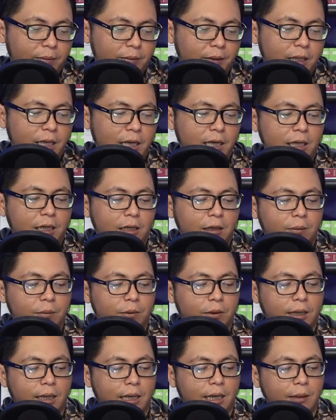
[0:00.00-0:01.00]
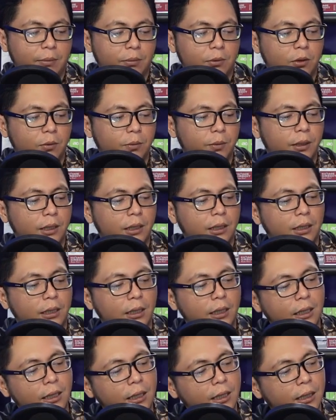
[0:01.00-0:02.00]
Jadi kita buka laptop
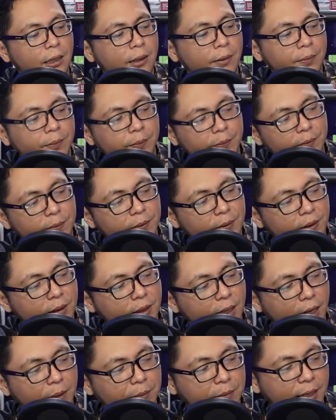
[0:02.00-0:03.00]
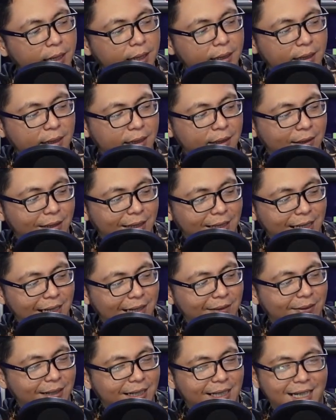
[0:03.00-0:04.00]
ini. Dalamnya
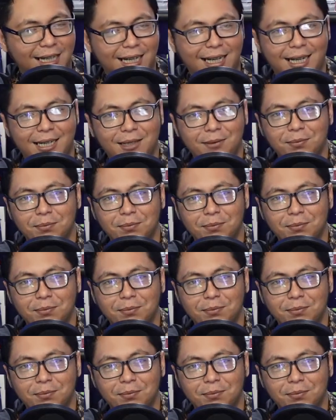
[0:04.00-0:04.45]
keren banget kan?